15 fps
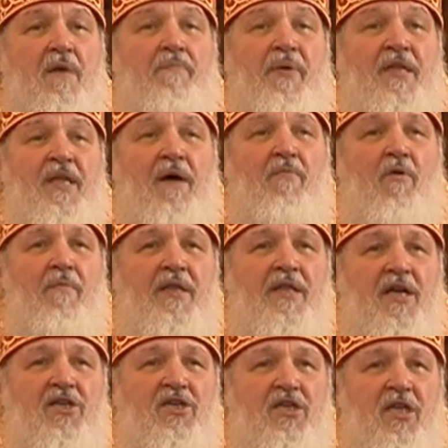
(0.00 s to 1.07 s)
И потому мы
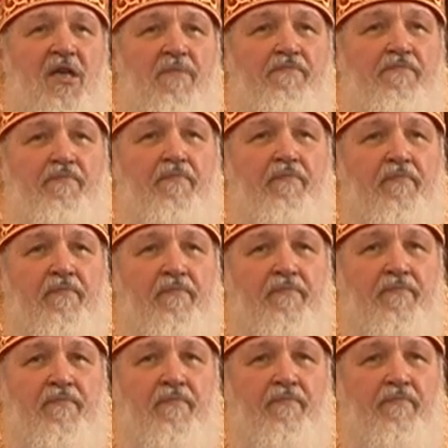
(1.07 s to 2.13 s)
должны
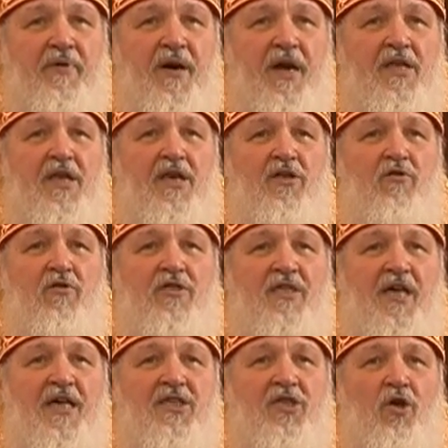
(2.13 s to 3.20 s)

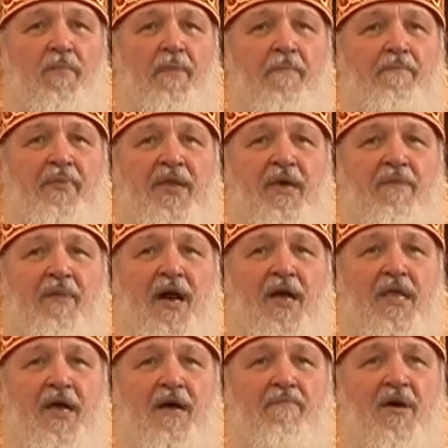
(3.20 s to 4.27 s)
проникнуться особым
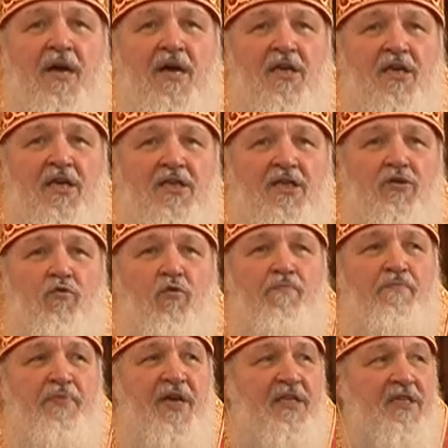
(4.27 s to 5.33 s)
пониманием –
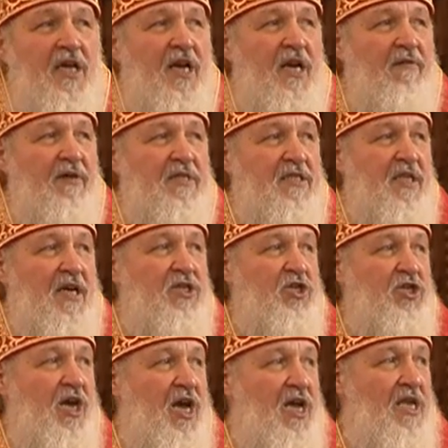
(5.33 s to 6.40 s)
искупительного
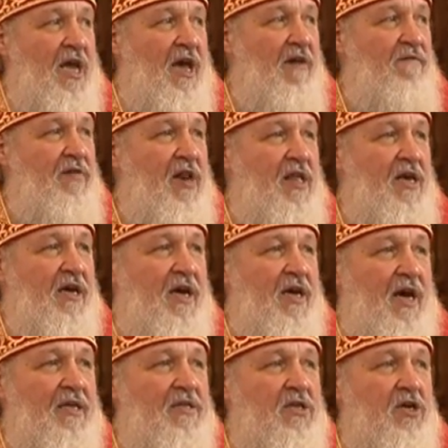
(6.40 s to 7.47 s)
значения
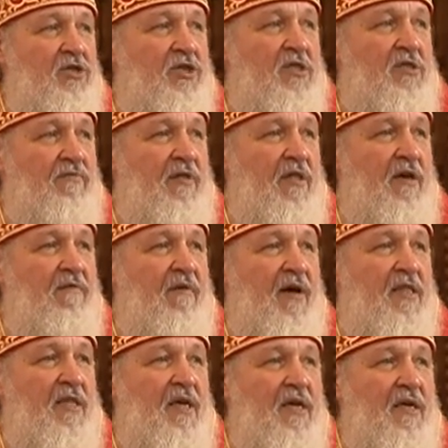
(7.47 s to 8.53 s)
Великой Отечественной
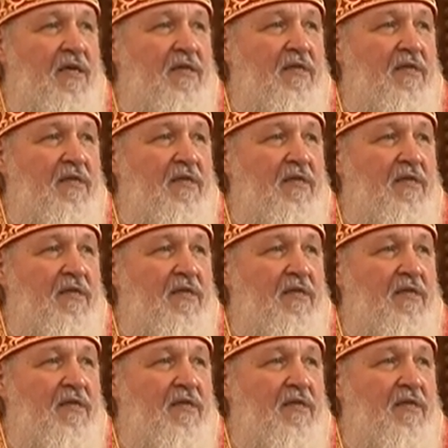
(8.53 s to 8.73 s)
войны.